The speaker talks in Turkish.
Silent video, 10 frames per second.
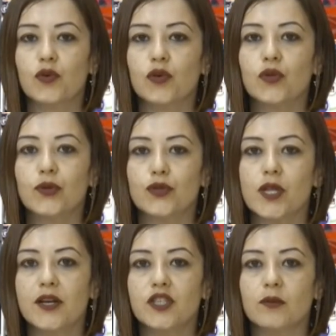Bugün
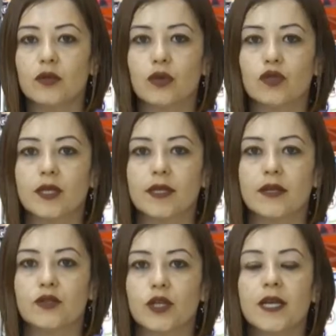yüzlerce
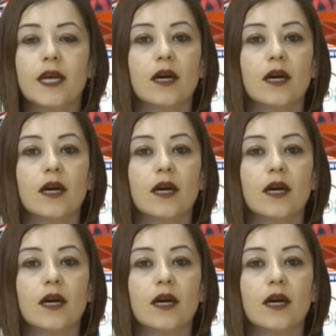motosikletçi